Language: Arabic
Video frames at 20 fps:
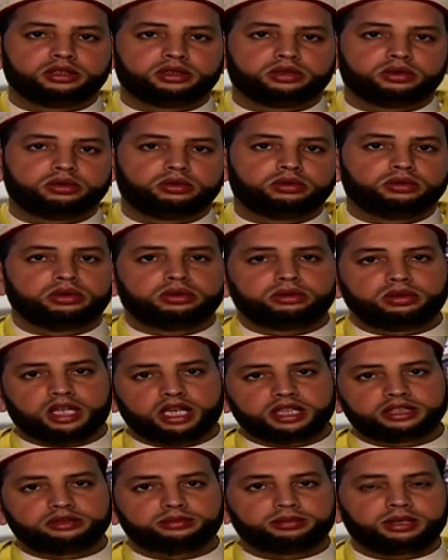
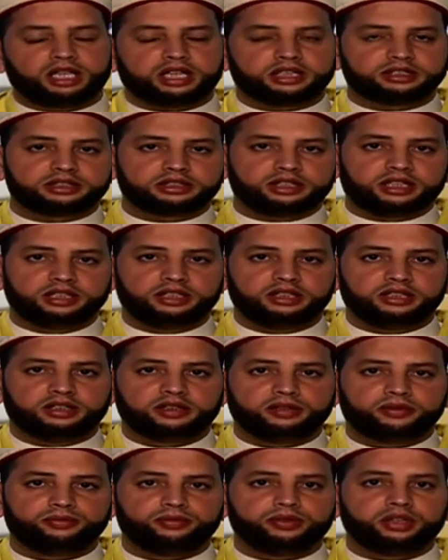والعكس بالعكس صحيح
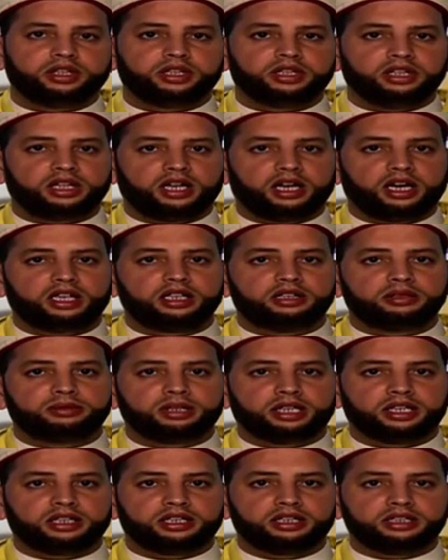إذا علم
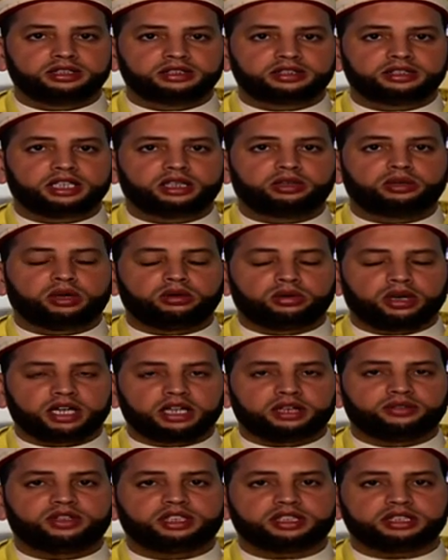الإنسان أو
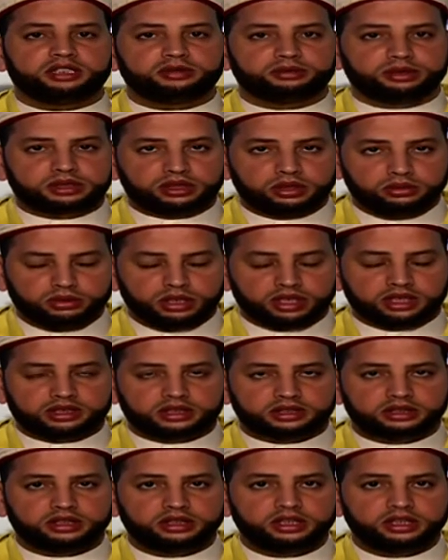عرف قيمة الوقت